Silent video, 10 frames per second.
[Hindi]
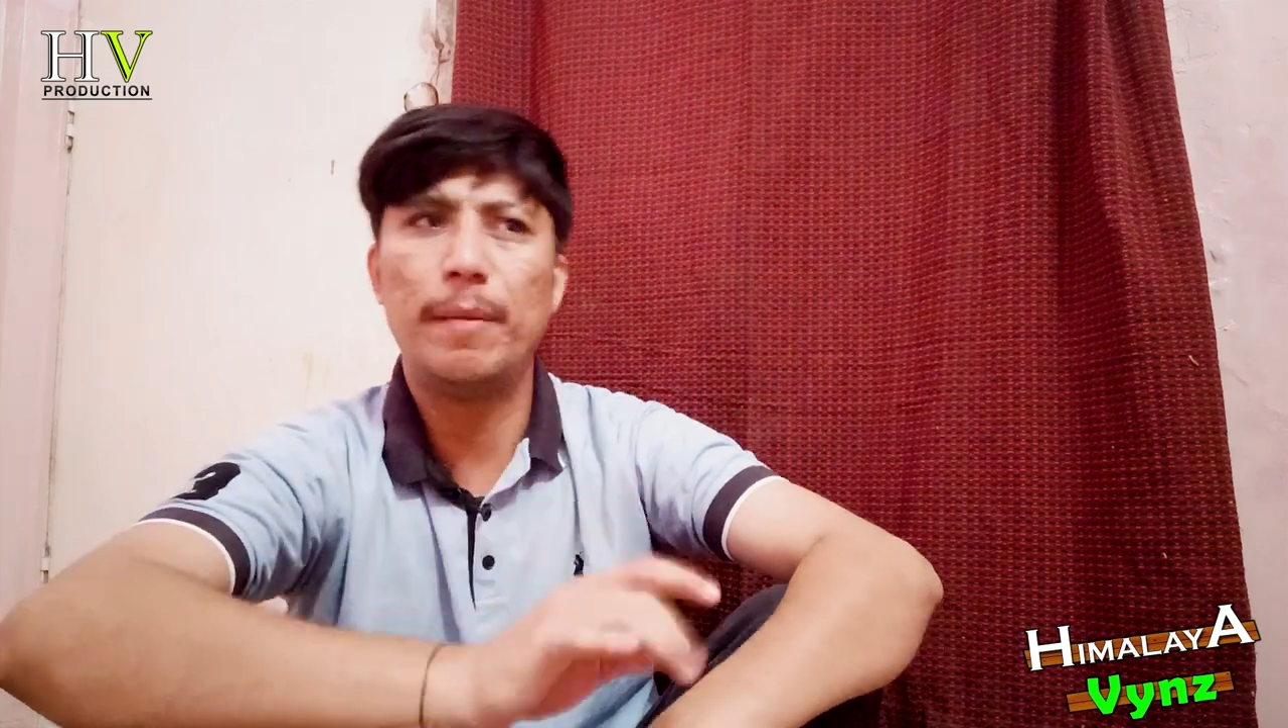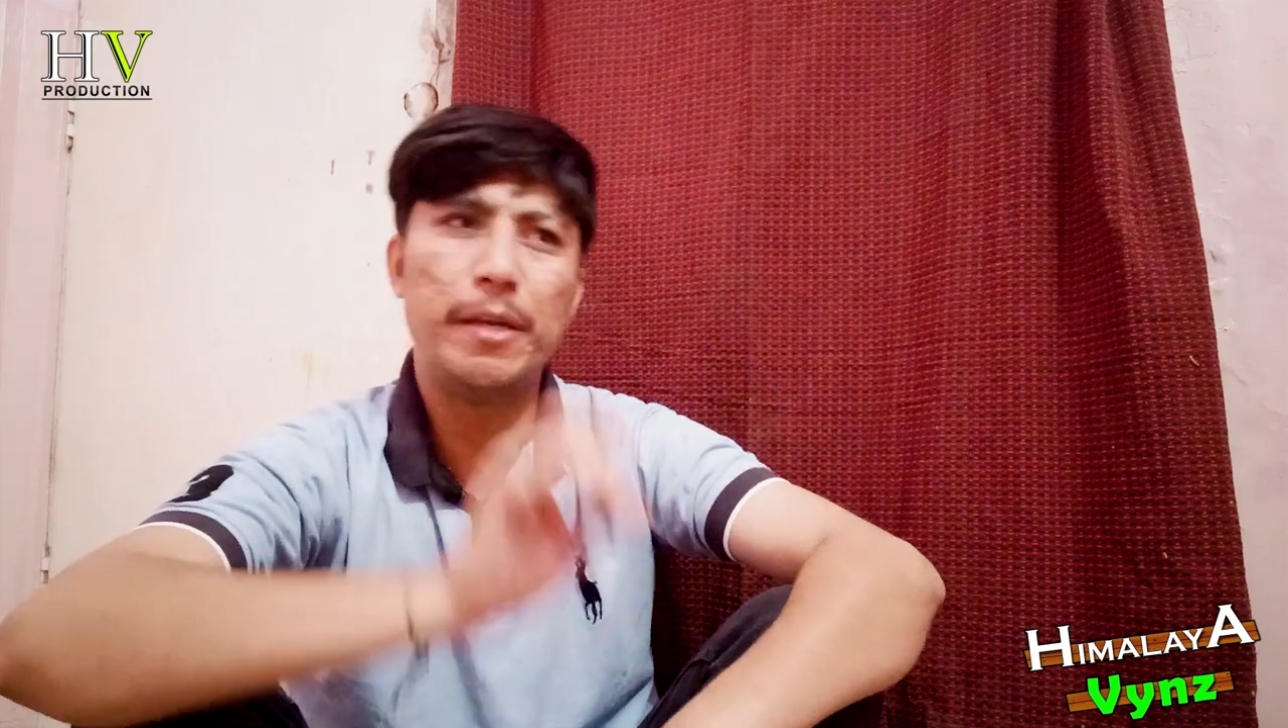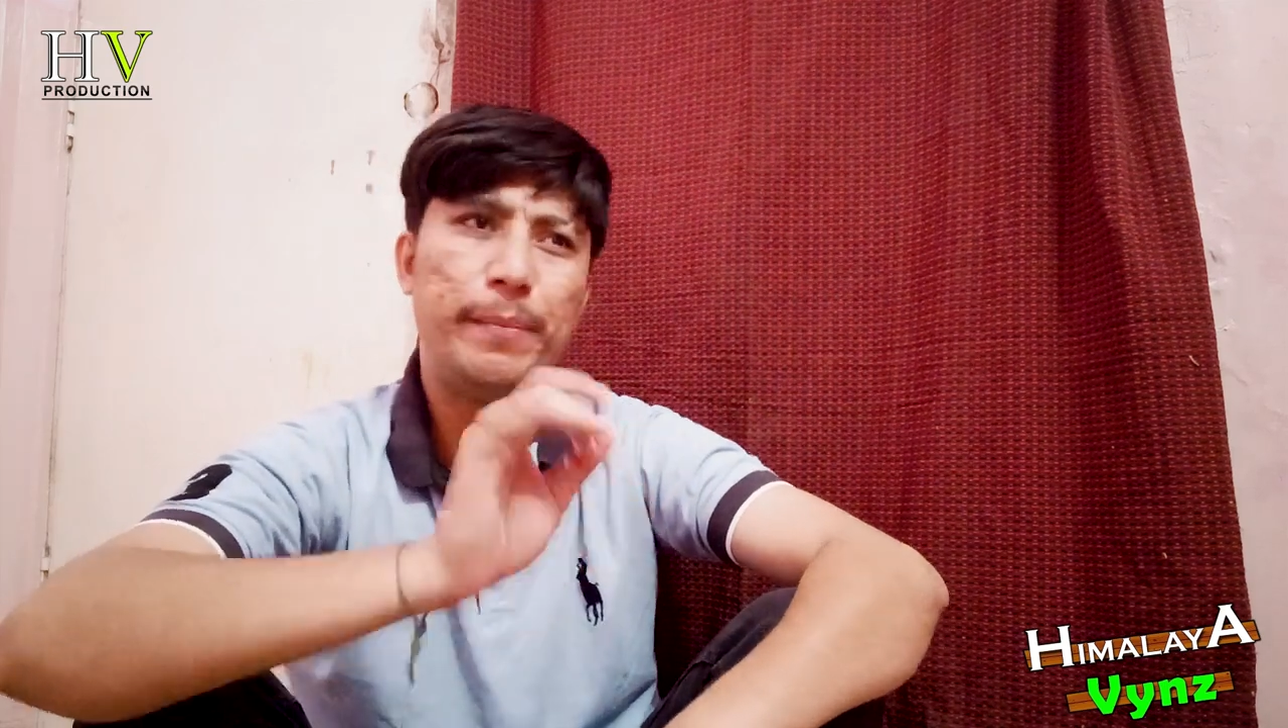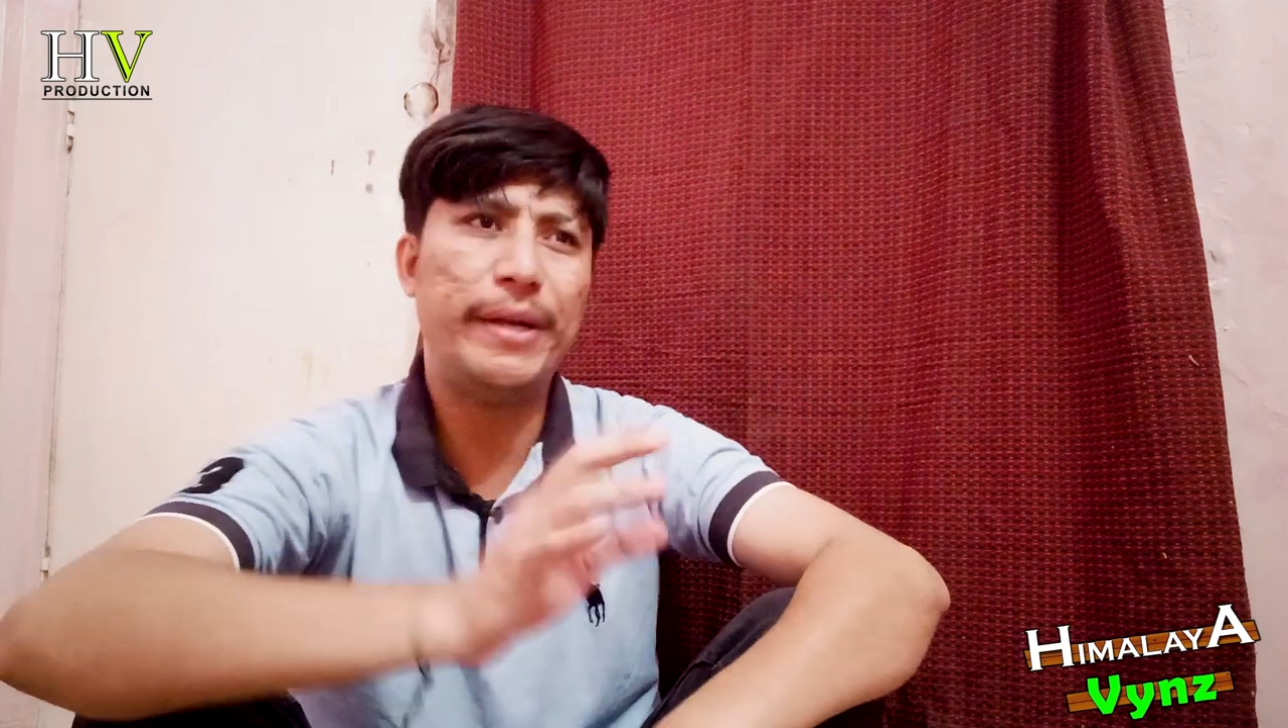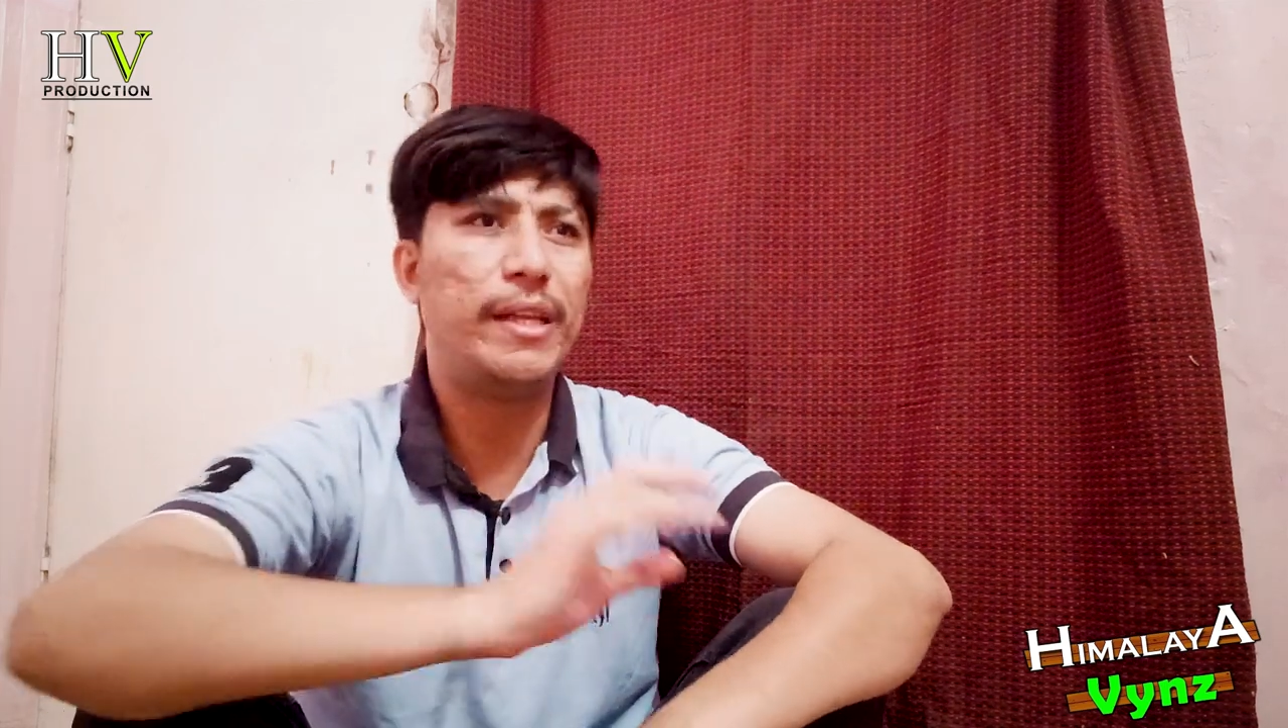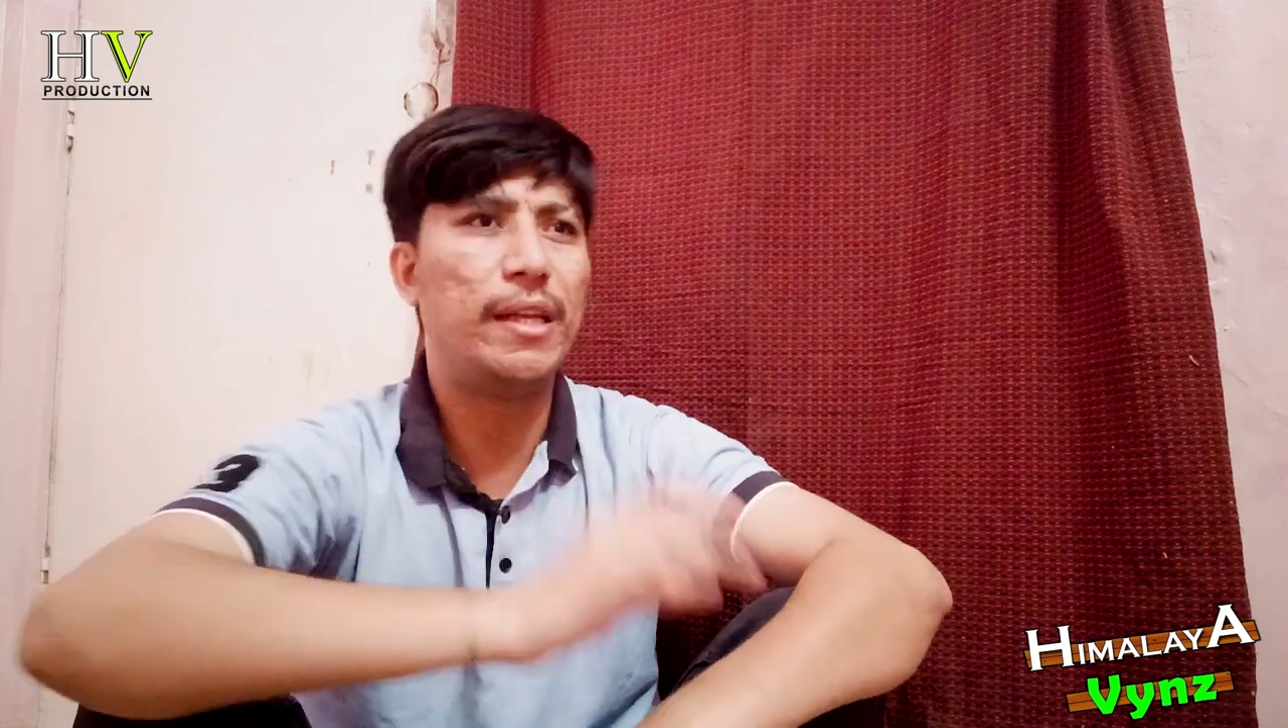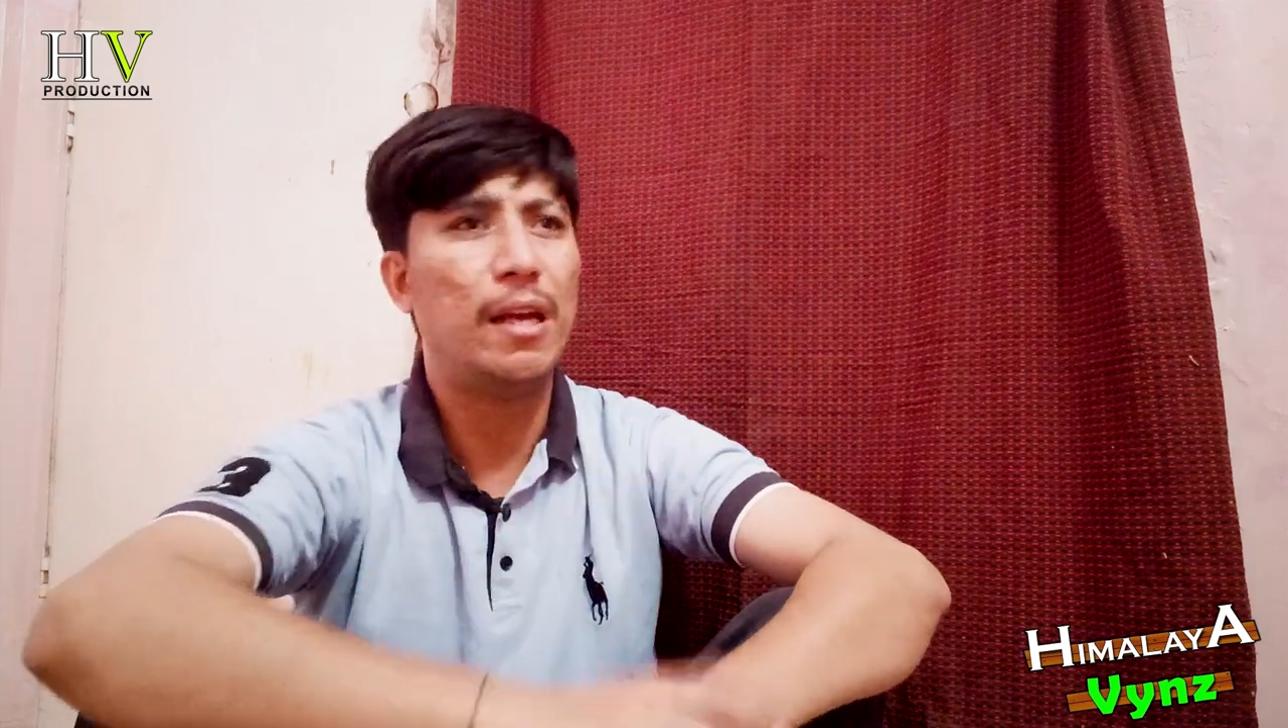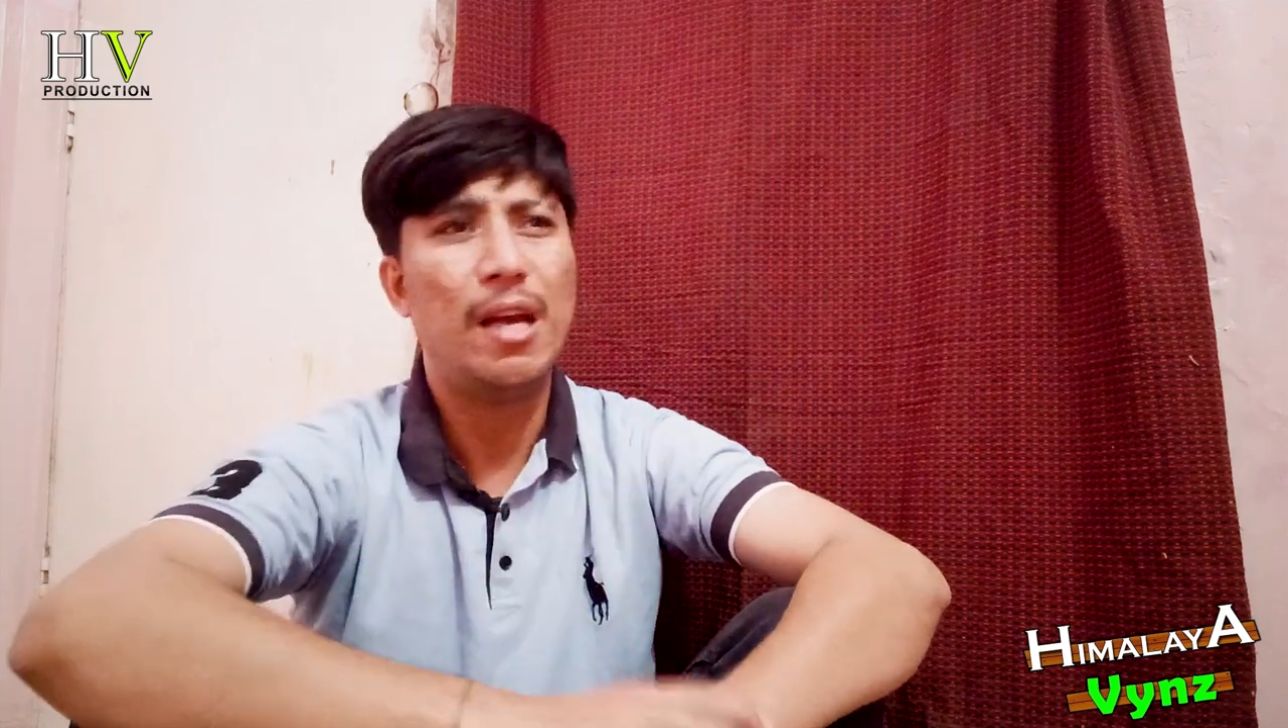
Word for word: हमारी बेटी